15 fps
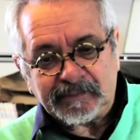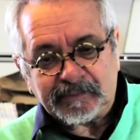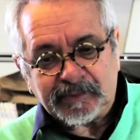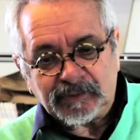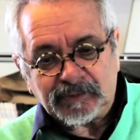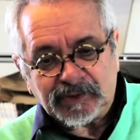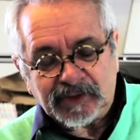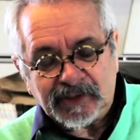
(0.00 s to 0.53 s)

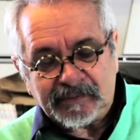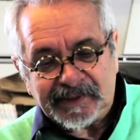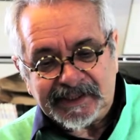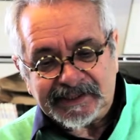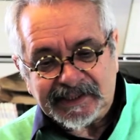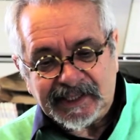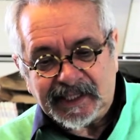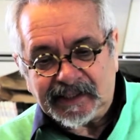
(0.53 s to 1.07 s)
punto de
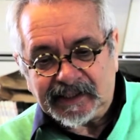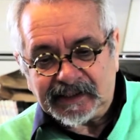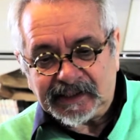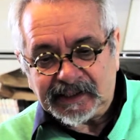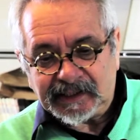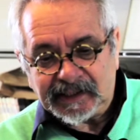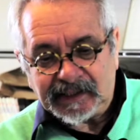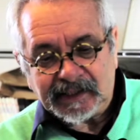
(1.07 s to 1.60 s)
vista
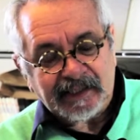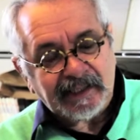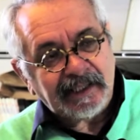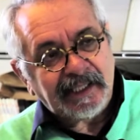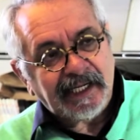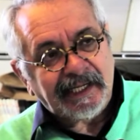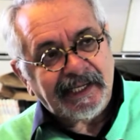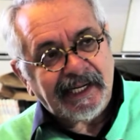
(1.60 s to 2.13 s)

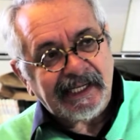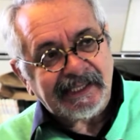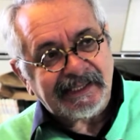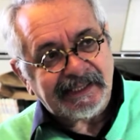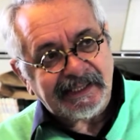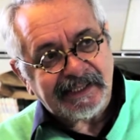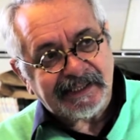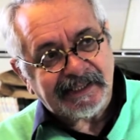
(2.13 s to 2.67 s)
del
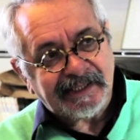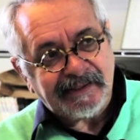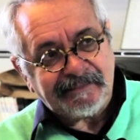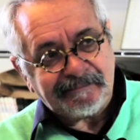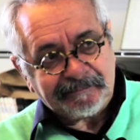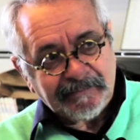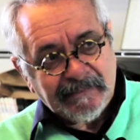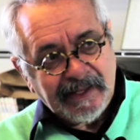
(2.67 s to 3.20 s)
análisis
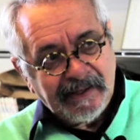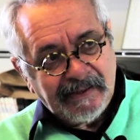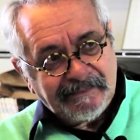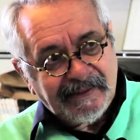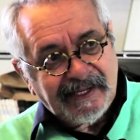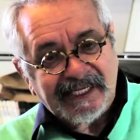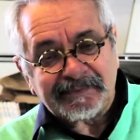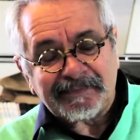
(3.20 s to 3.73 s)

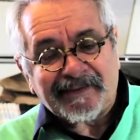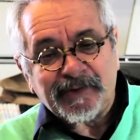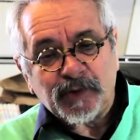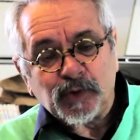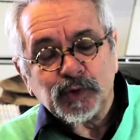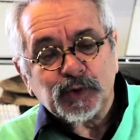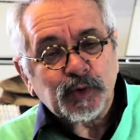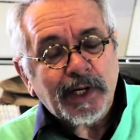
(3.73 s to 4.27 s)
del
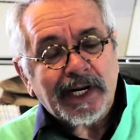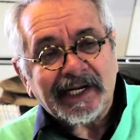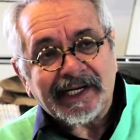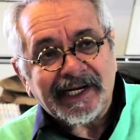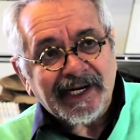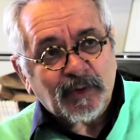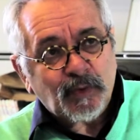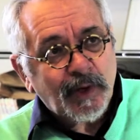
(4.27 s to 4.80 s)
espacio cultural en
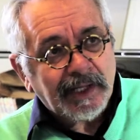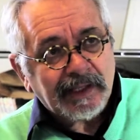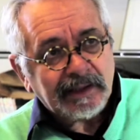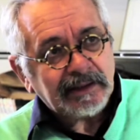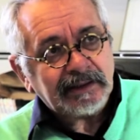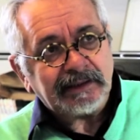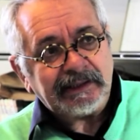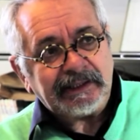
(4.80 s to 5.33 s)
el
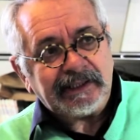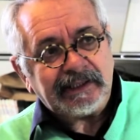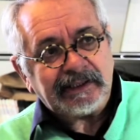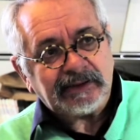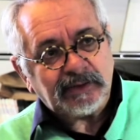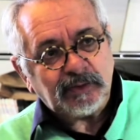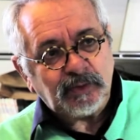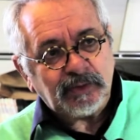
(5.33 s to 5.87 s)
cual
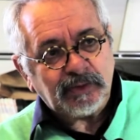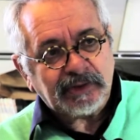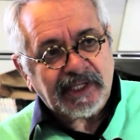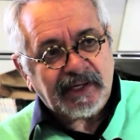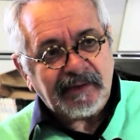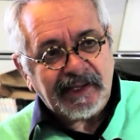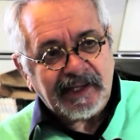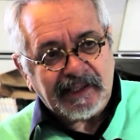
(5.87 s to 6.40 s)
eh, uno
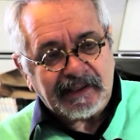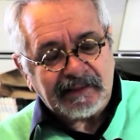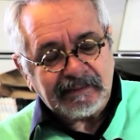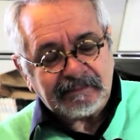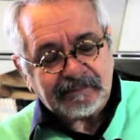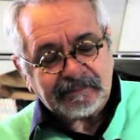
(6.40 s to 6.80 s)
trabaja,